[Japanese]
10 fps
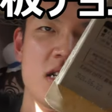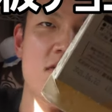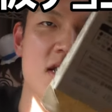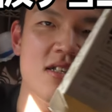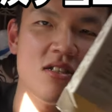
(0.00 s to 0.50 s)
ちら
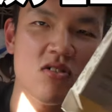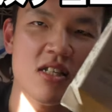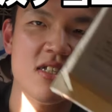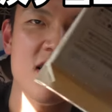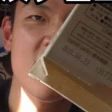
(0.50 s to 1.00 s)
の点数と
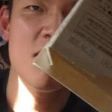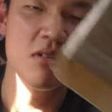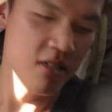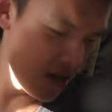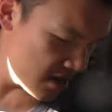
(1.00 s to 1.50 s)
させていただき
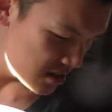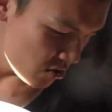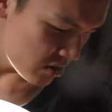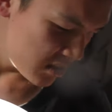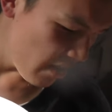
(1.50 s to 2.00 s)
ます
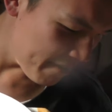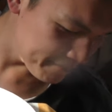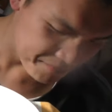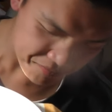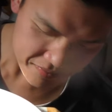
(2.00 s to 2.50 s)
そして、
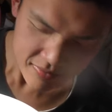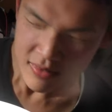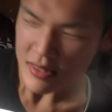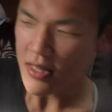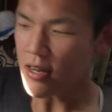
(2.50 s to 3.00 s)

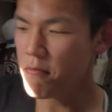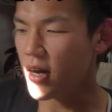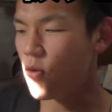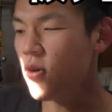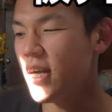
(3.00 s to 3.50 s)

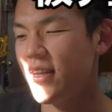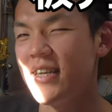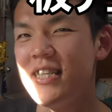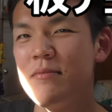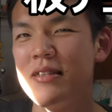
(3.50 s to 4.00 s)
まあ、今回のや
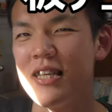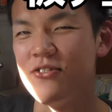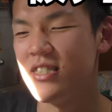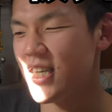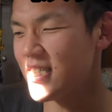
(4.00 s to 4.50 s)
はり1番って
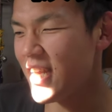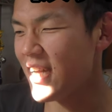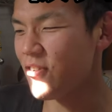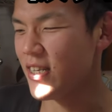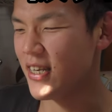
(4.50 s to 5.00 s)
言っちゃった
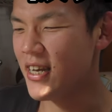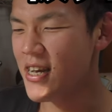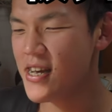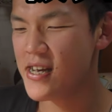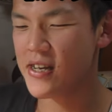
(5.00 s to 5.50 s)
後に
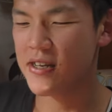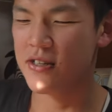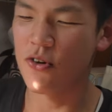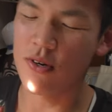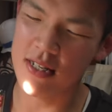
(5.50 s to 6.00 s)

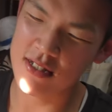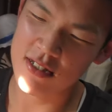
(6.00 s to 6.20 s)
紹介するっ